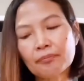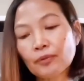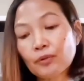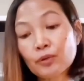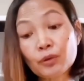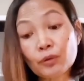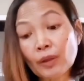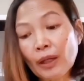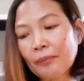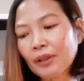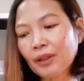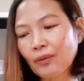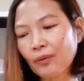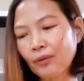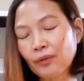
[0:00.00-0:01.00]
gusto ko
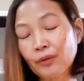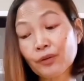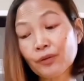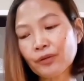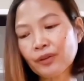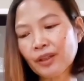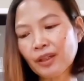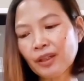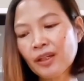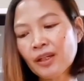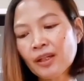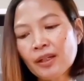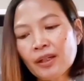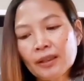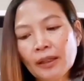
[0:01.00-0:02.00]
namin ng onion. Eh.
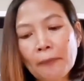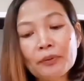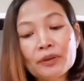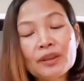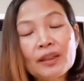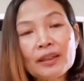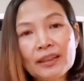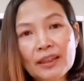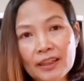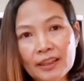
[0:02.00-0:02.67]
Tapos yan,